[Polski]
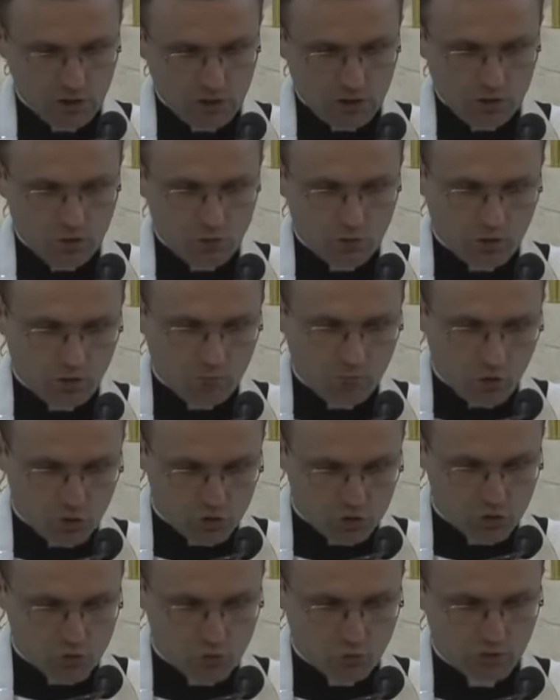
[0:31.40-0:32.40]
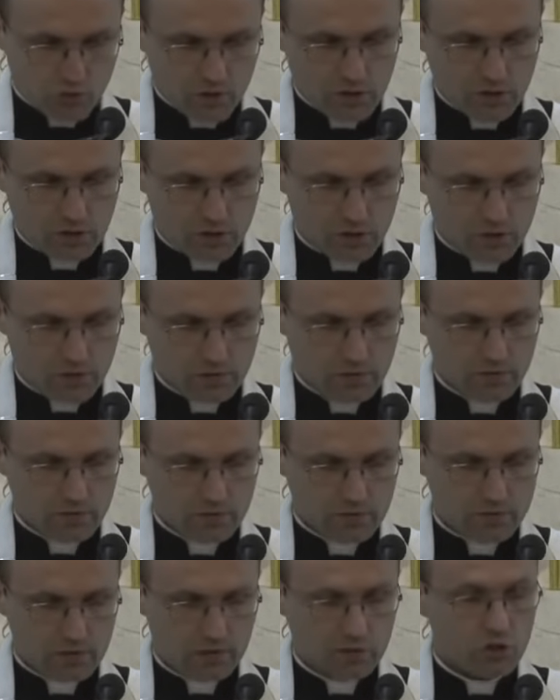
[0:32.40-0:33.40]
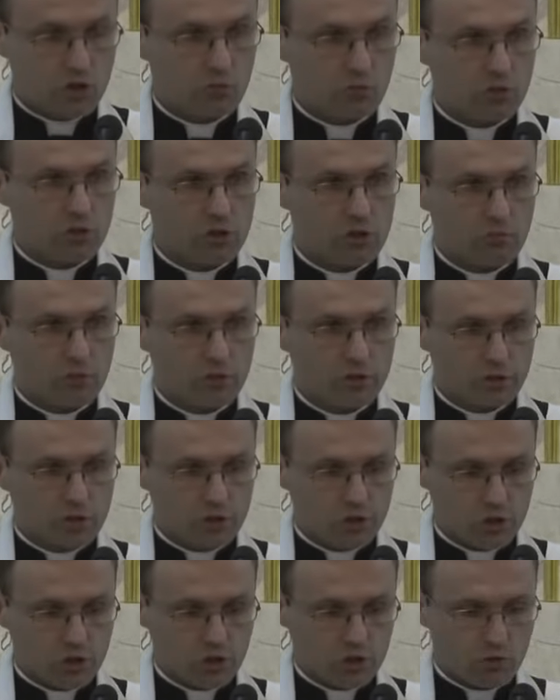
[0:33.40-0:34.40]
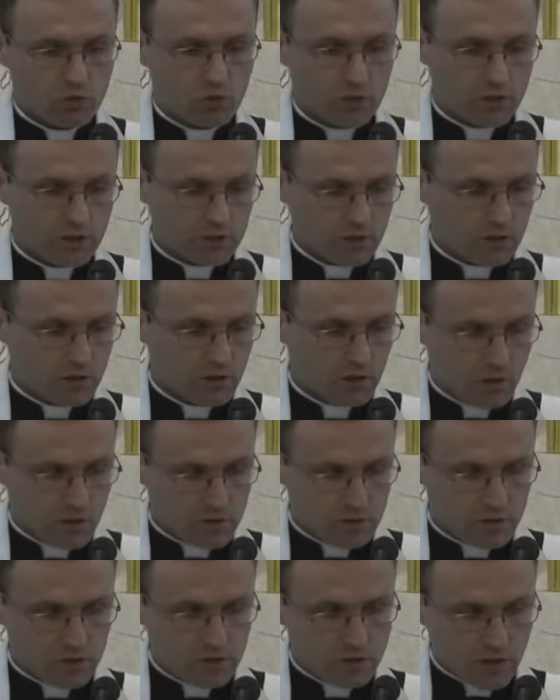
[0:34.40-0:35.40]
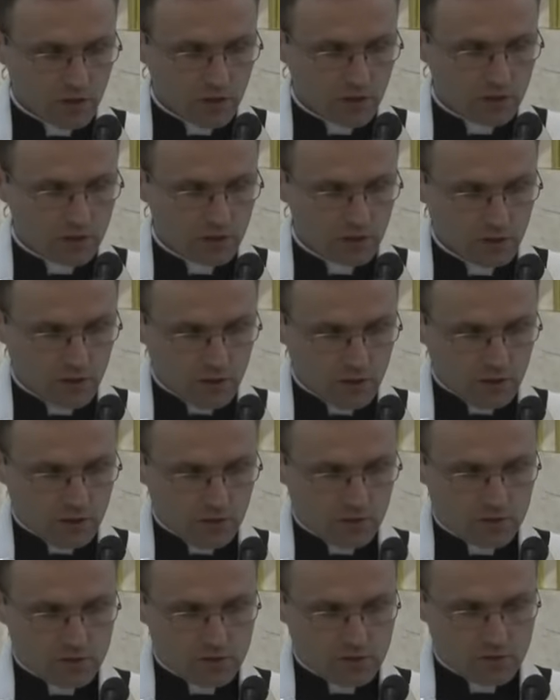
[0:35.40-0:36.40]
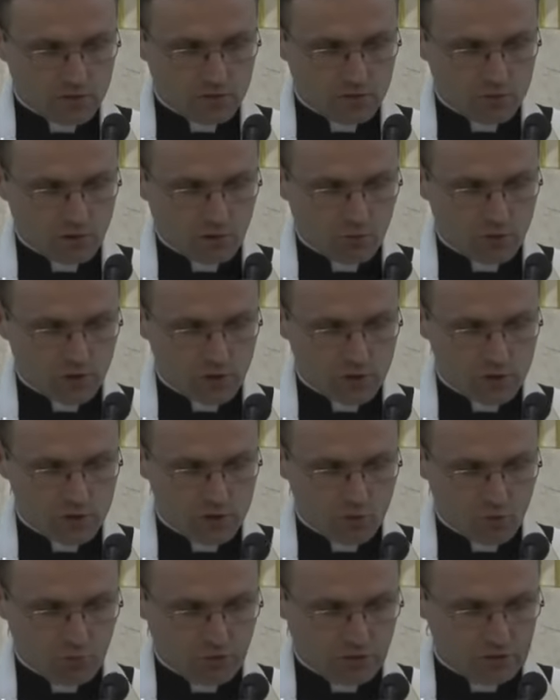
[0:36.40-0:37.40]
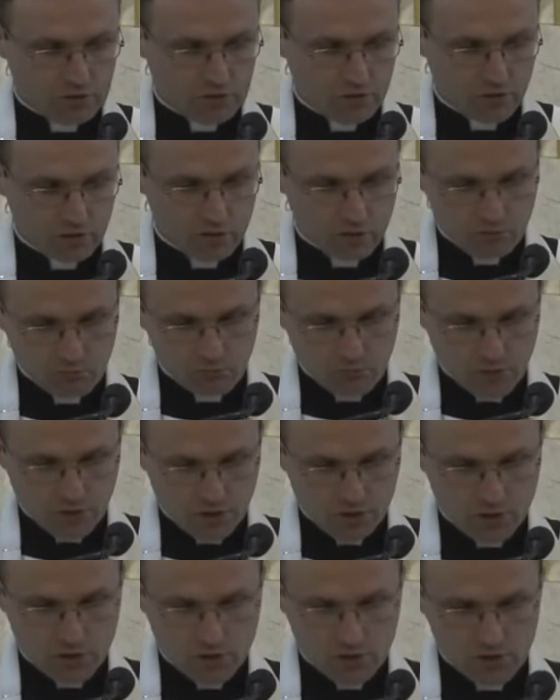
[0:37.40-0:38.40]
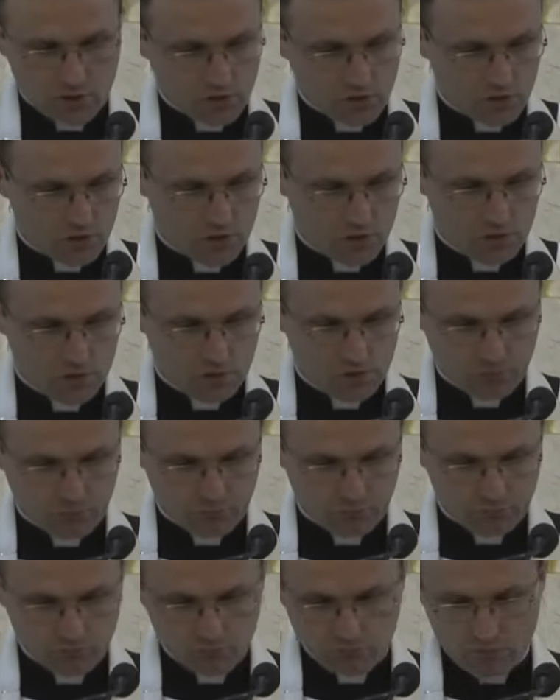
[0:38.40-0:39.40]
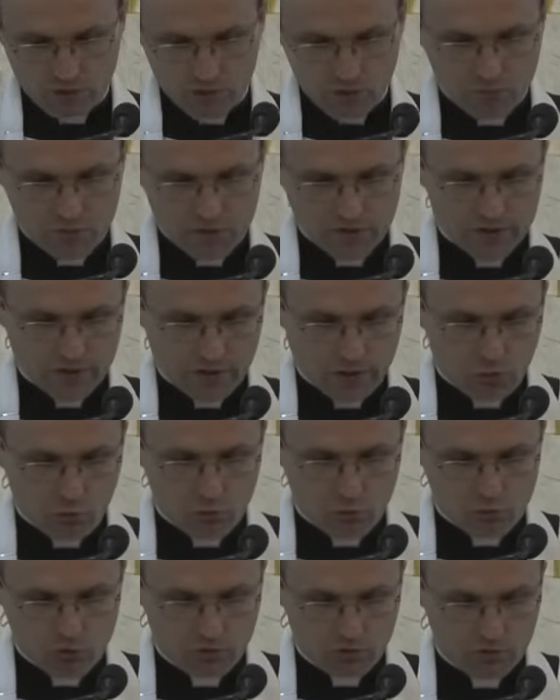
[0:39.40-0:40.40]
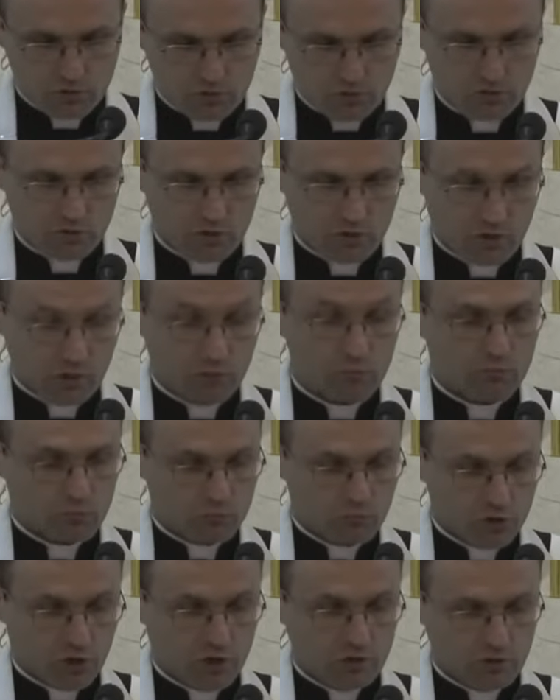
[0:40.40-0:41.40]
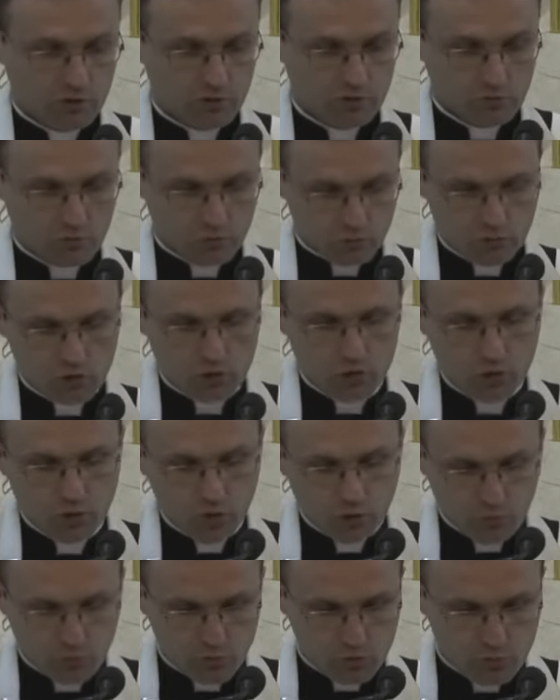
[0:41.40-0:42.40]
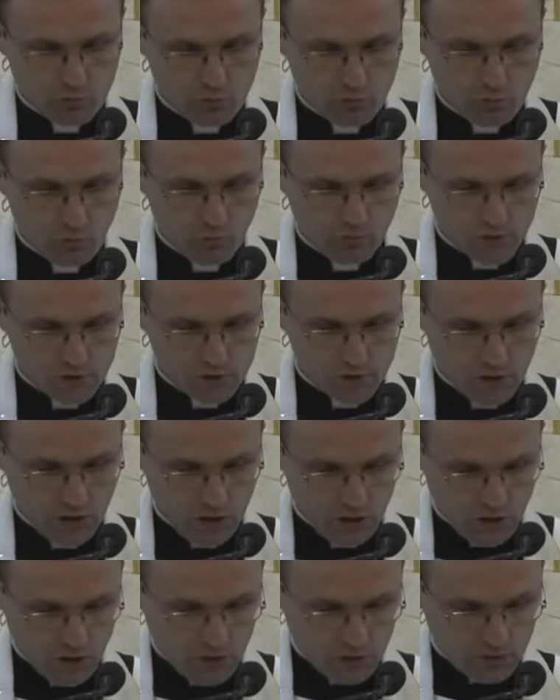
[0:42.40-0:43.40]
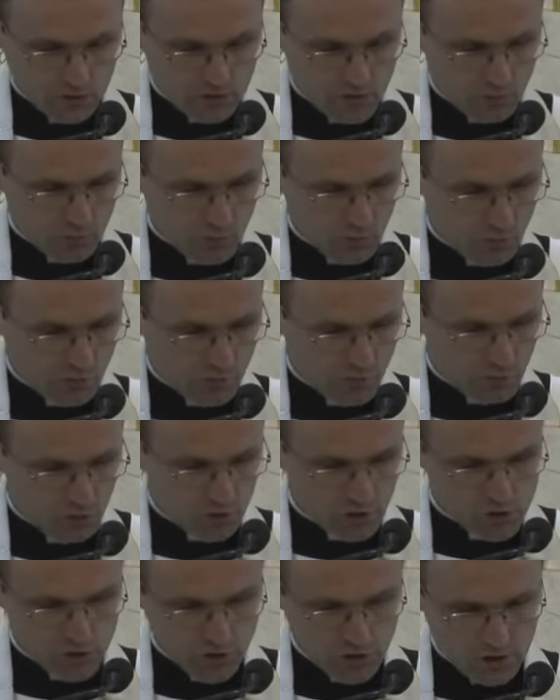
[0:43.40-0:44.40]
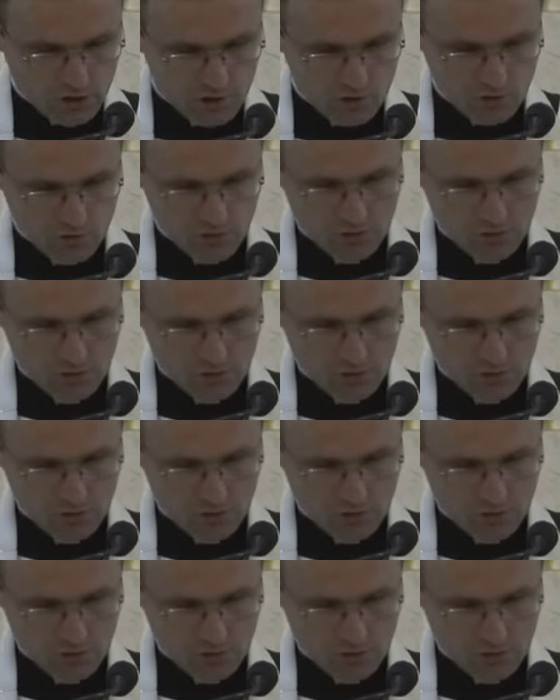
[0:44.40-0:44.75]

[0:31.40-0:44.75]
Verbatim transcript: która może człowieka zatrzymać, żeby nie grzeszył, ale jednak nie jest idealna, jest cały czas oparta na jakiejś, e, jakimś strachu przed tym, przed tym, którego powinniśmy miłować. Następnie mówimy o nadziei.